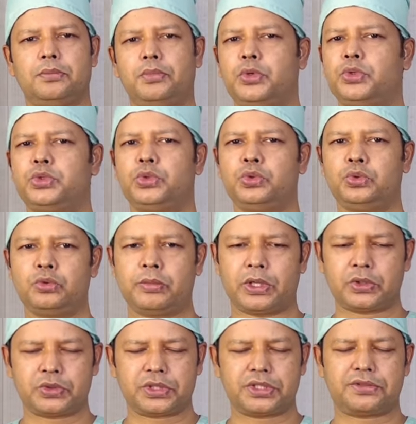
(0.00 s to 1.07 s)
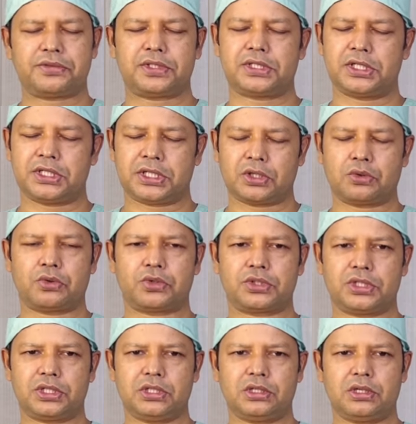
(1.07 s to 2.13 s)
প্রচুর মানুষ ইসফেজা এটা
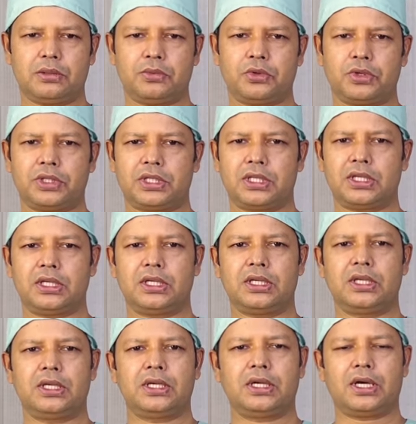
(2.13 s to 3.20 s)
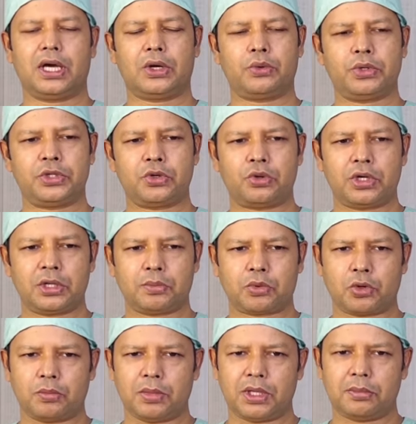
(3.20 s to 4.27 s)
করছেন এবং এতে কারো এই ধরনের
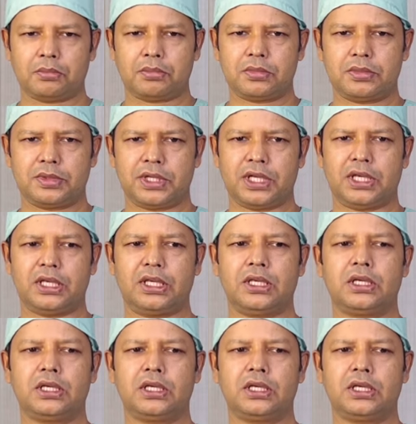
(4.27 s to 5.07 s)
প্রবলেম নেই